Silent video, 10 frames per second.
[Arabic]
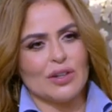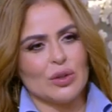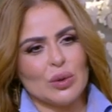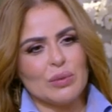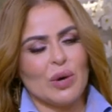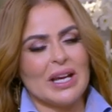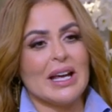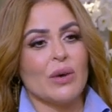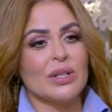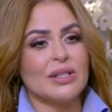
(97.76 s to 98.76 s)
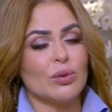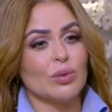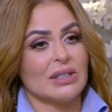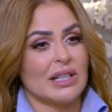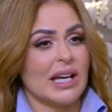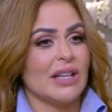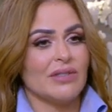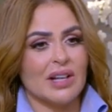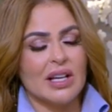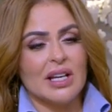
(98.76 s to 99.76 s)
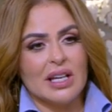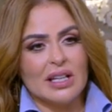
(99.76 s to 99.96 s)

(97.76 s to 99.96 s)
في ادوار معينه او انت كنت خايفه